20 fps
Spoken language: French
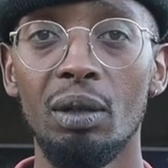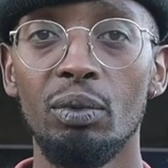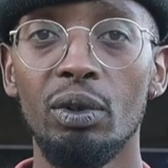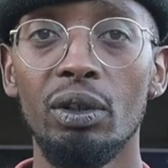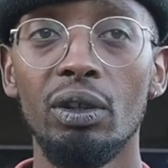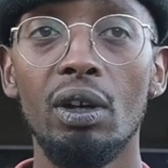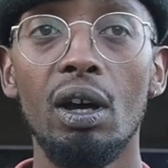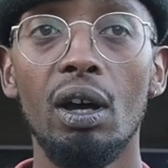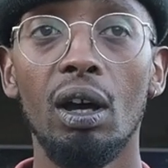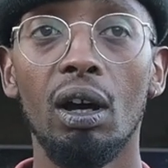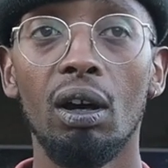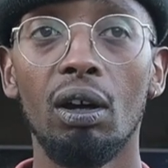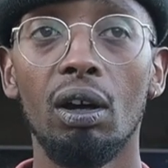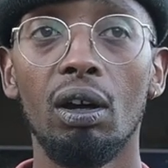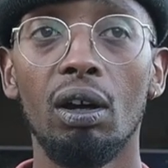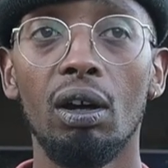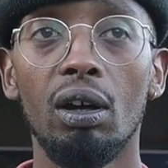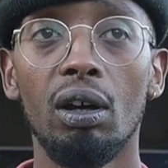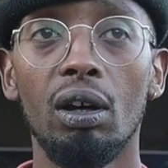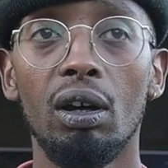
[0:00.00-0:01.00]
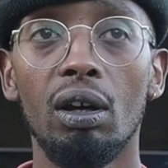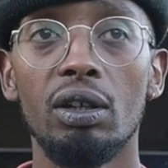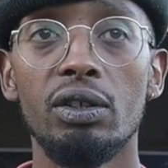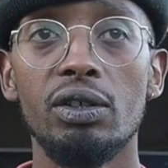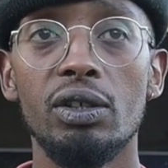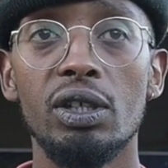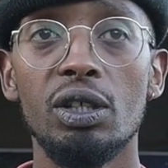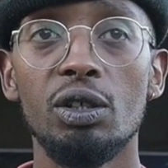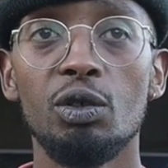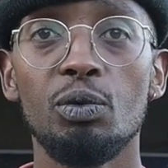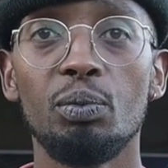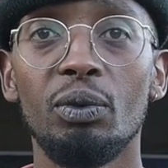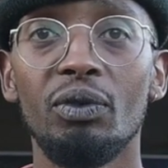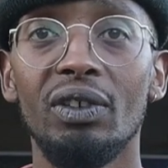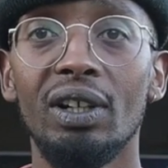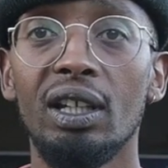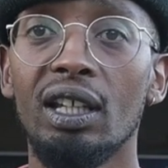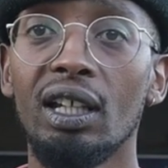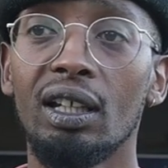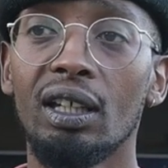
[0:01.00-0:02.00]
bonheurs, euh, si je
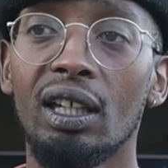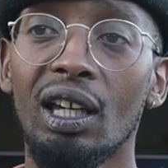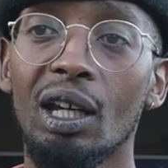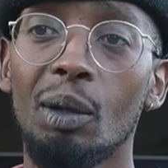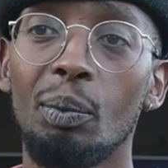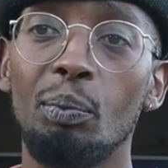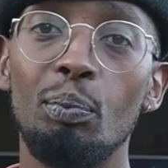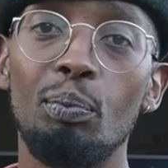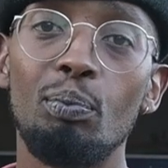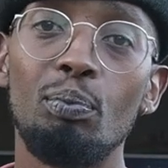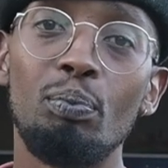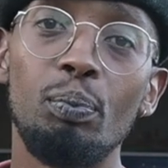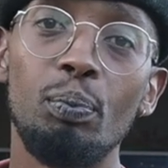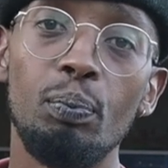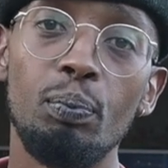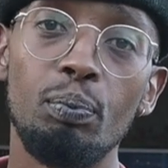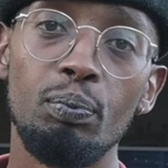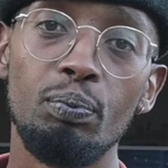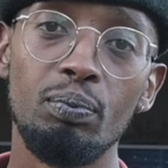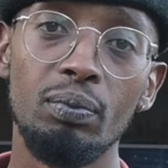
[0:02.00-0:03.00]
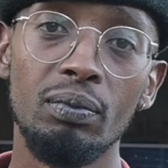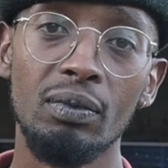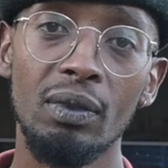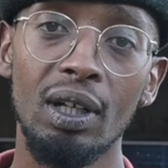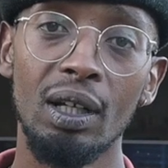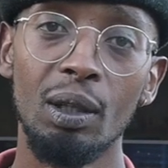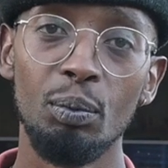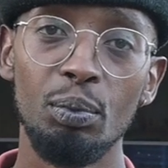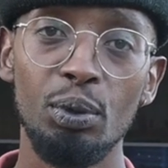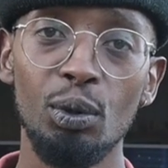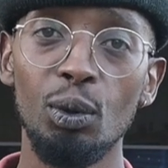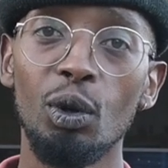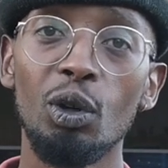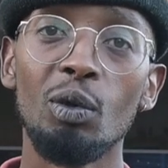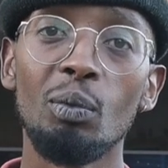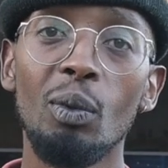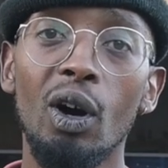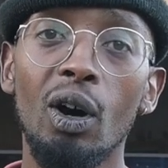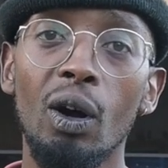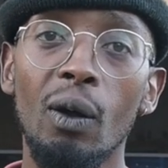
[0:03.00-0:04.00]
pouvais le décrire plus
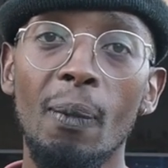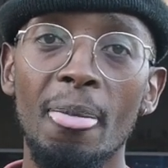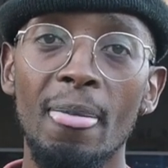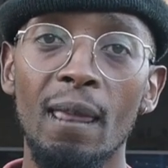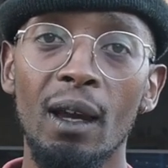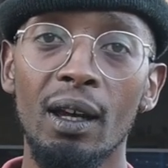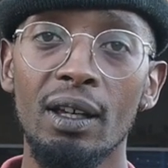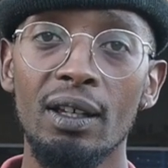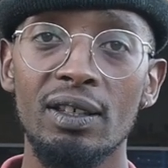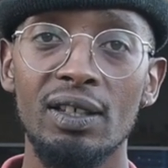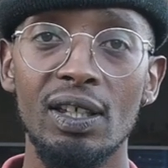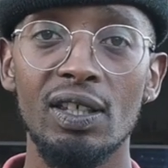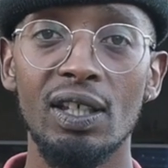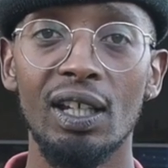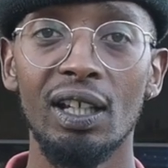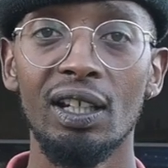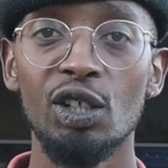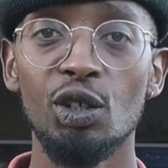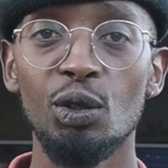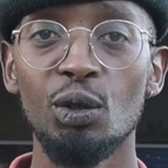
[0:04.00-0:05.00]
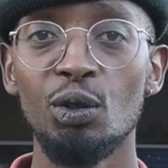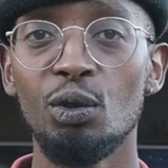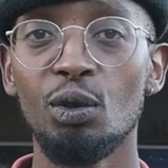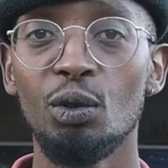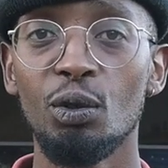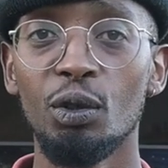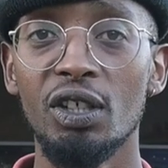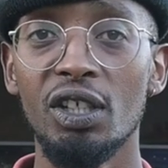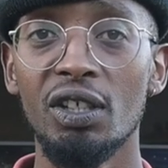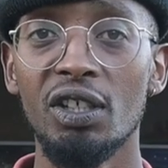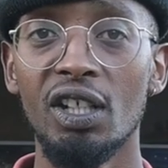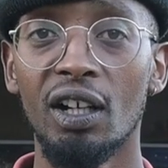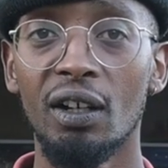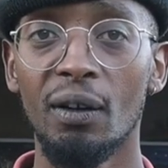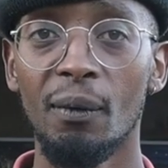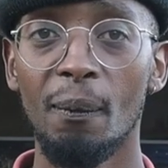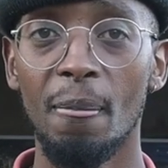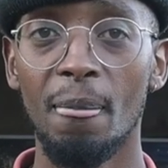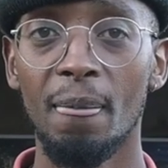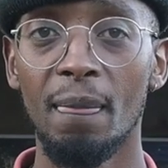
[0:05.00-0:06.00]
longuement, ça serait les choses du quotidien.
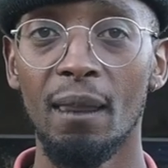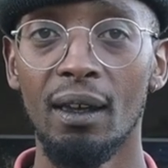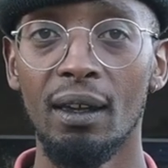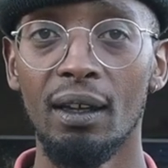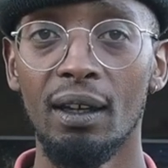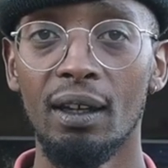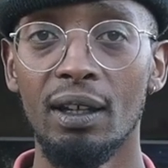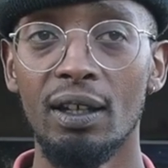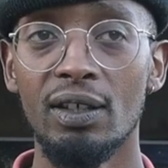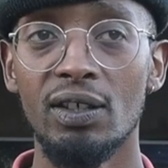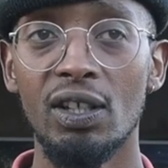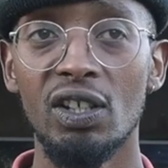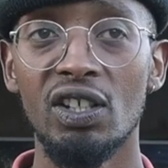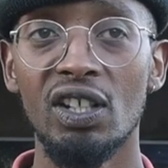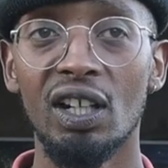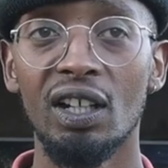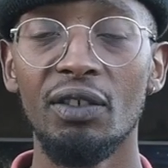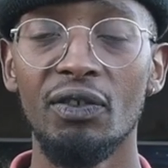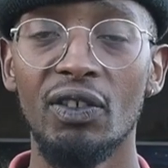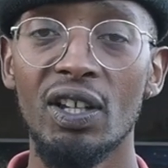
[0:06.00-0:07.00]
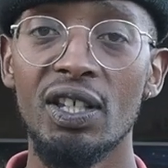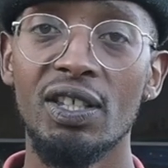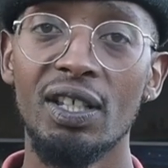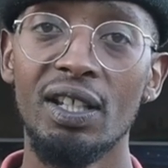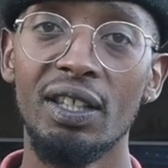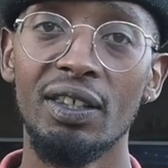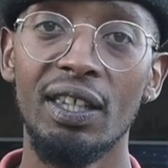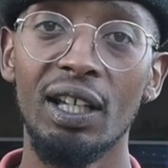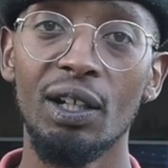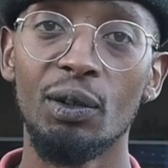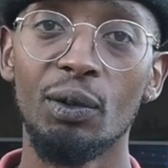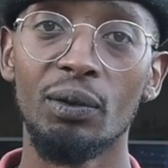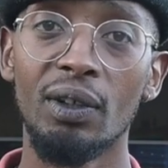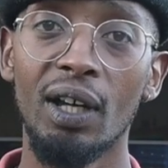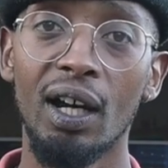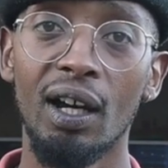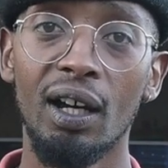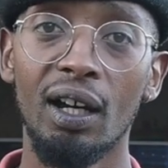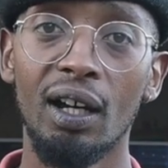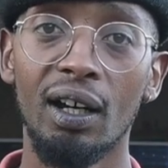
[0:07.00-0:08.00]
C'est-à-dire les facilités qu'on
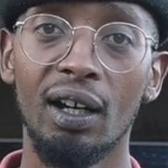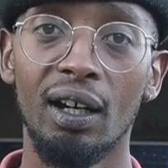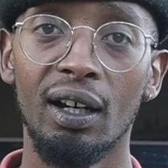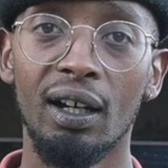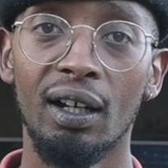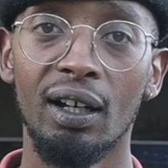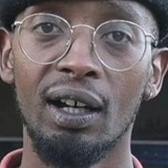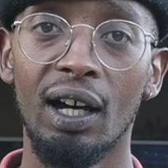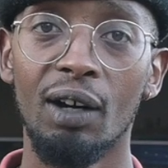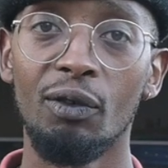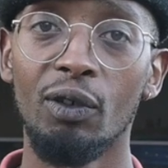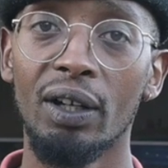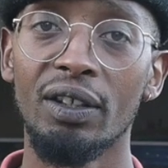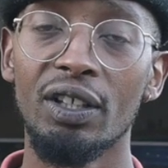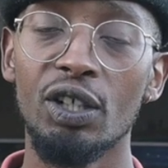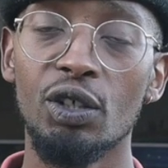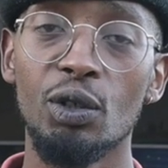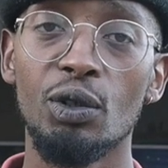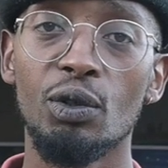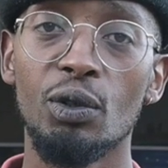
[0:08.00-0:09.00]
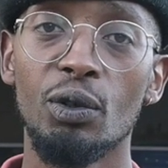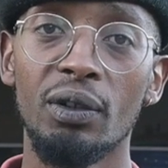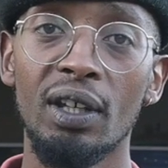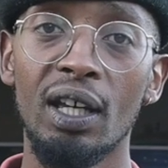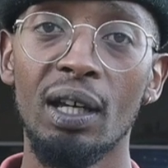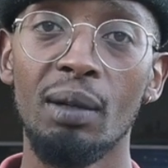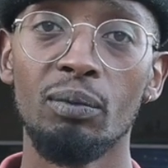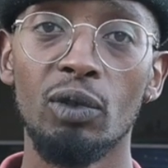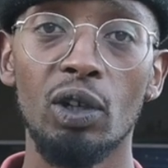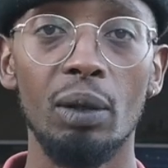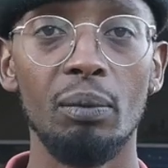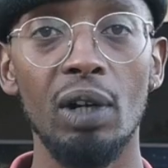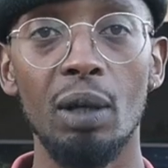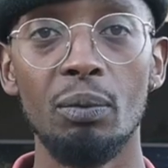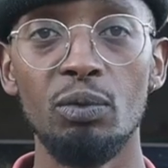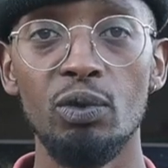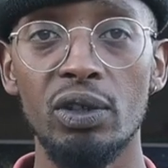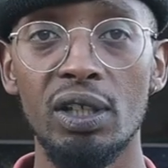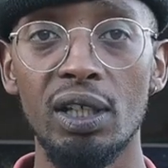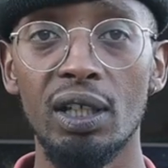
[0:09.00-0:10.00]
a à avoir des choses qu'on aime, comme la
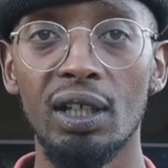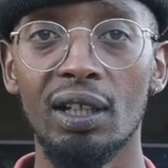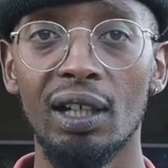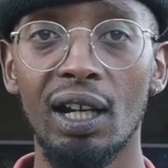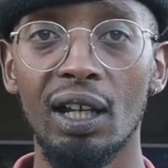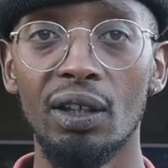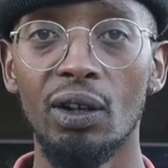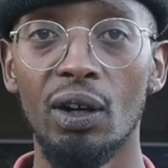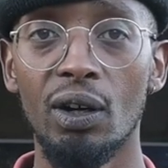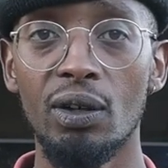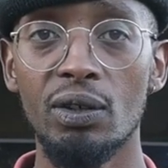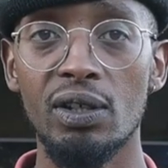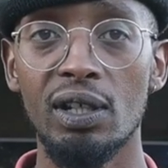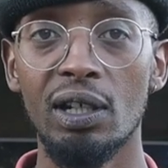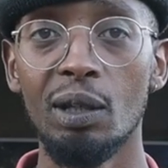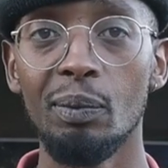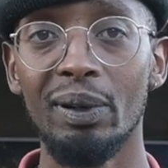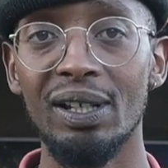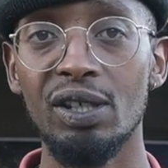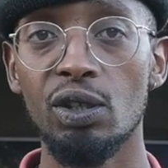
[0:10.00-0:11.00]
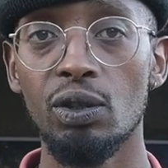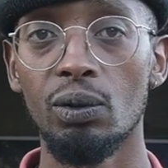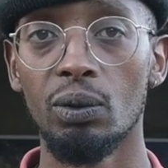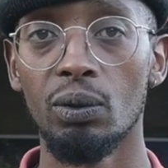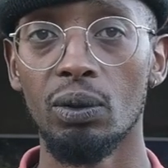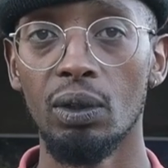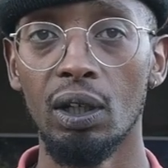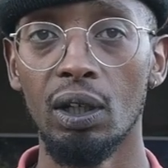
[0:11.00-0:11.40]
musique, la danse, les passions